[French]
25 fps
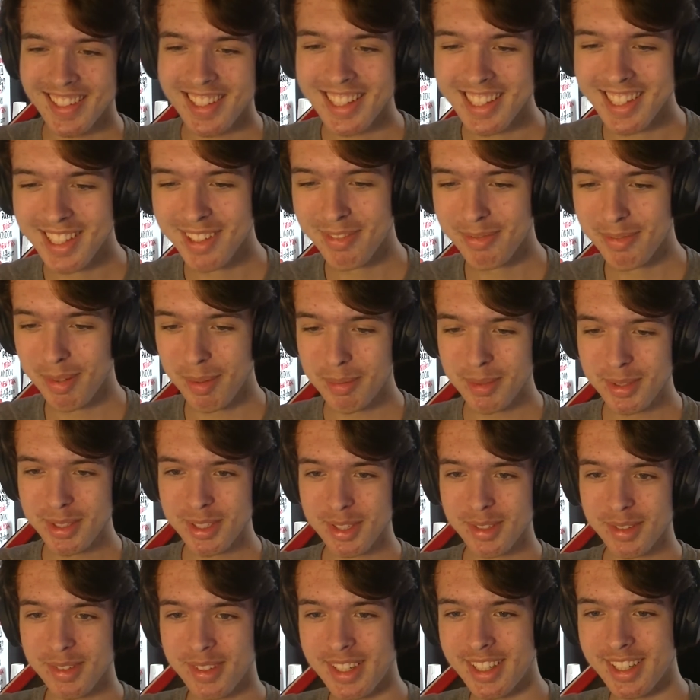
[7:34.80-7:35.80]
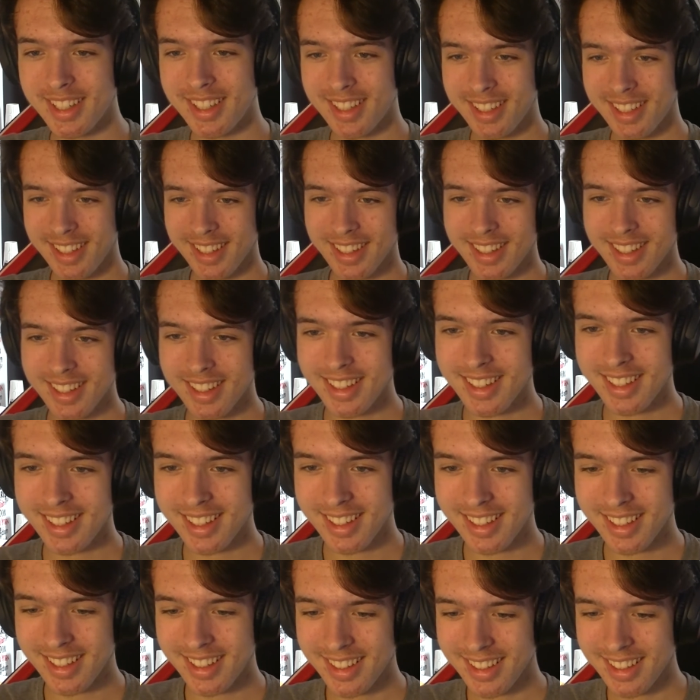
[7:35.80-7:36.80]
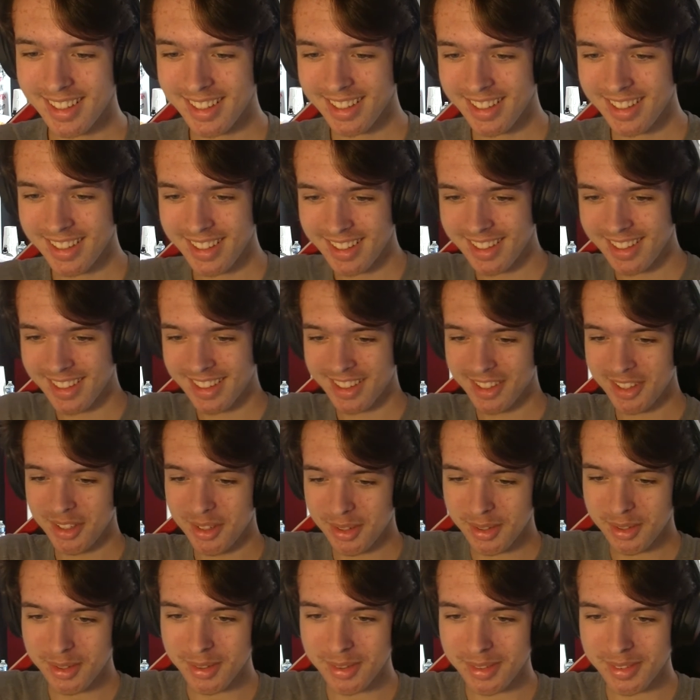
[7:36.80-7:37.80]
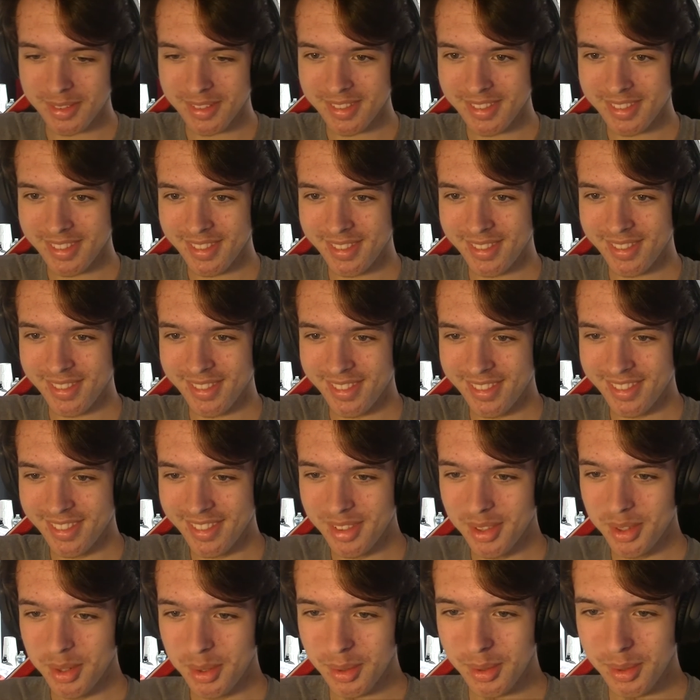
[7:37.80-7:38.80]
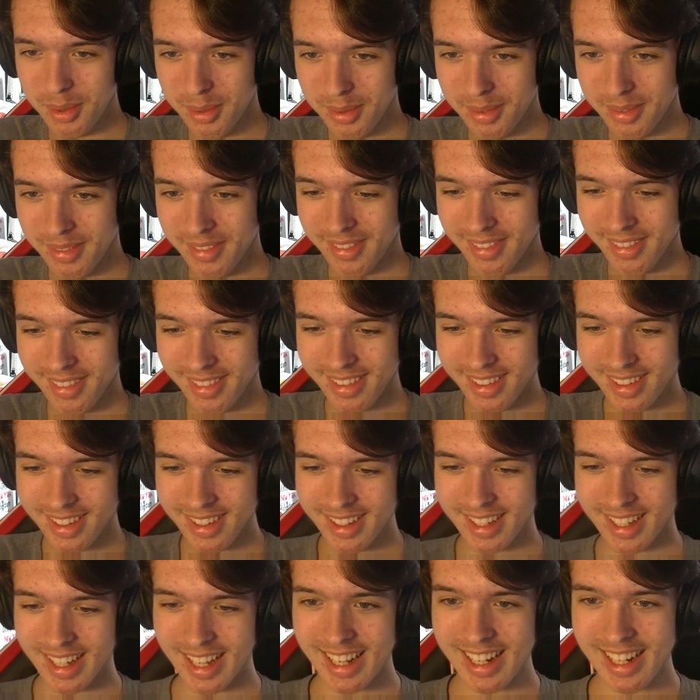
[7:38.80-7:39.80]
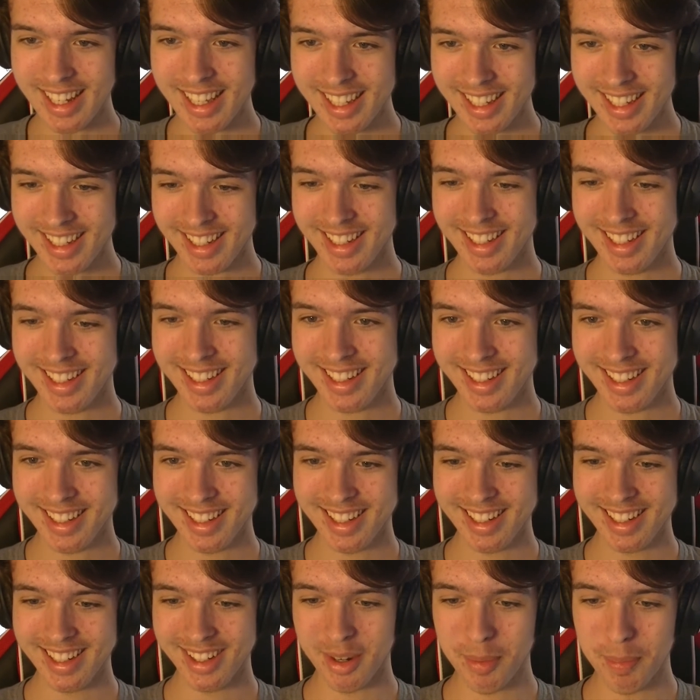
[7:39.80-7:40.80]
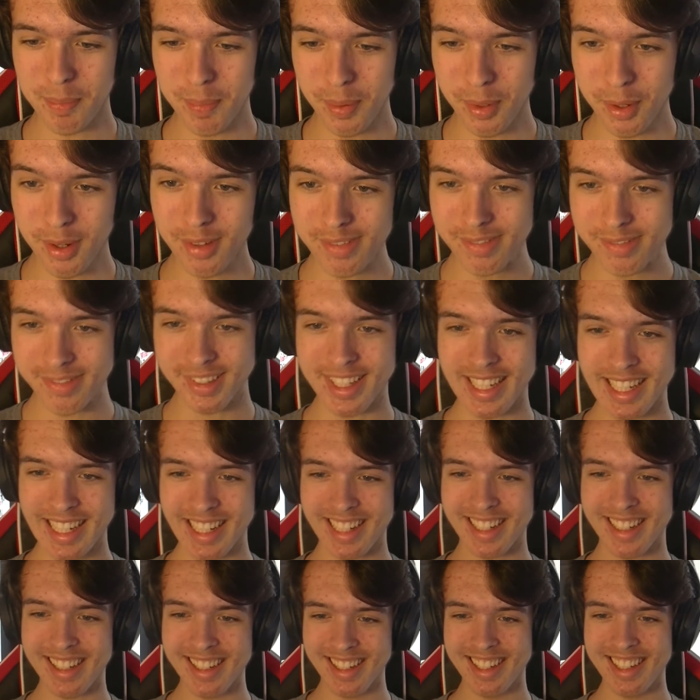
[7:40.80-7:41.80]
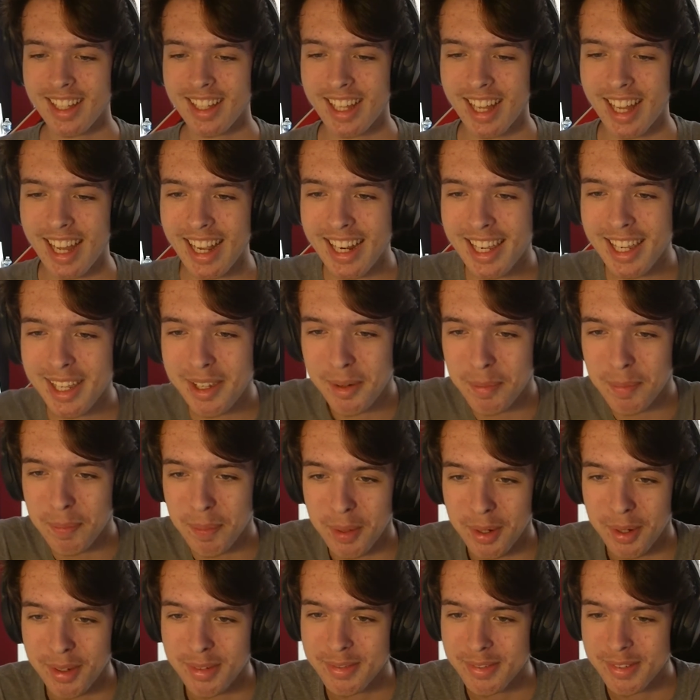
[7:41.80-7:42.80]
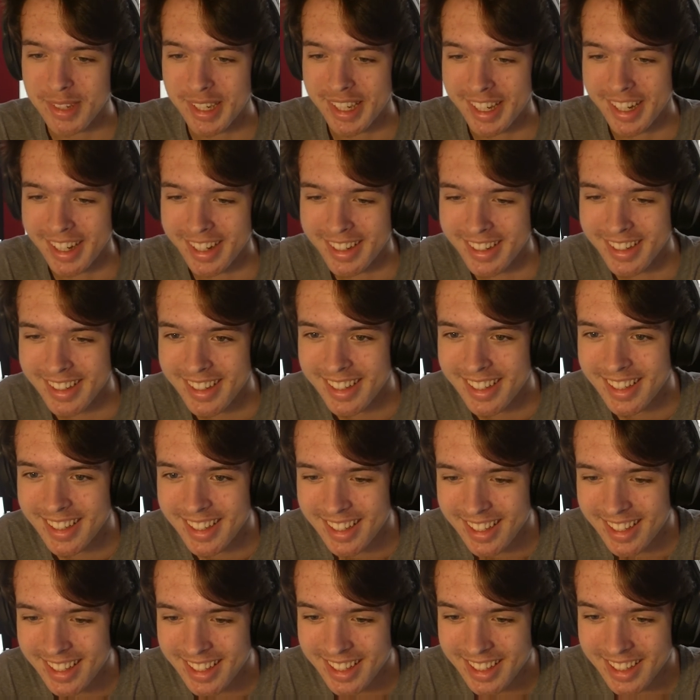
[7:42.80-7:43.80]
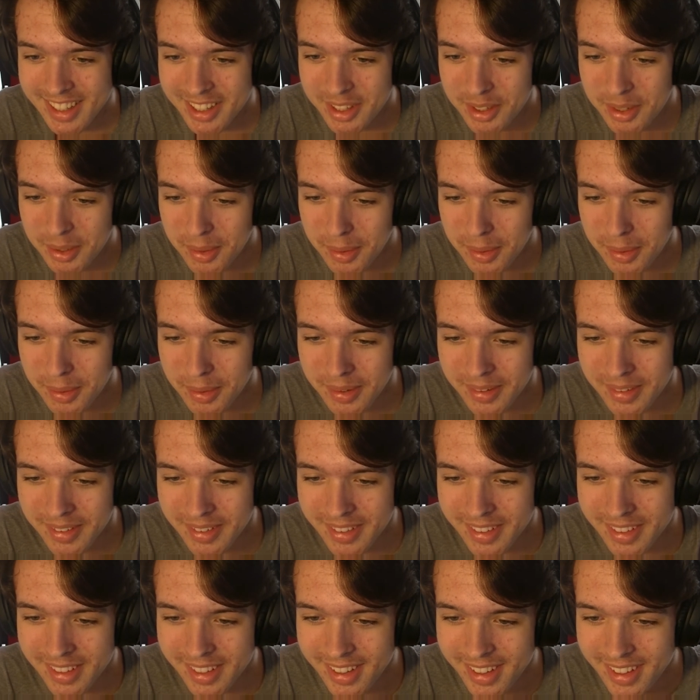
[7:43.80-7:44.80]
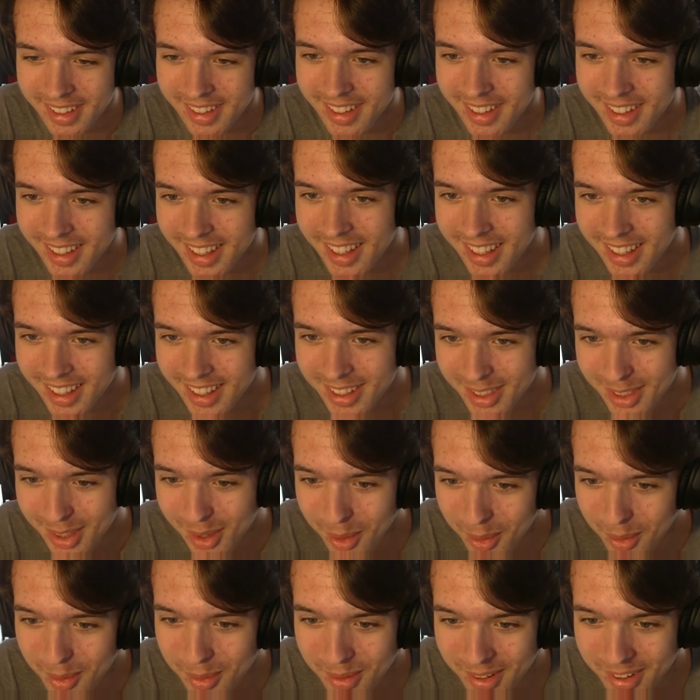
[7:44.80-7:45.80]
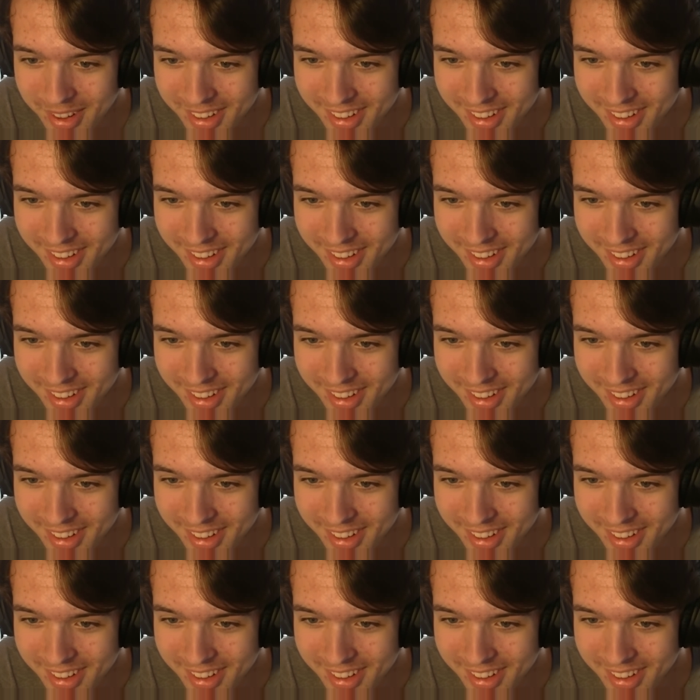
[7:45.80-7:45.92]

Il faut me sauver. Non. Non. Allez. On peut le faire Allez, on peut le faire Non Non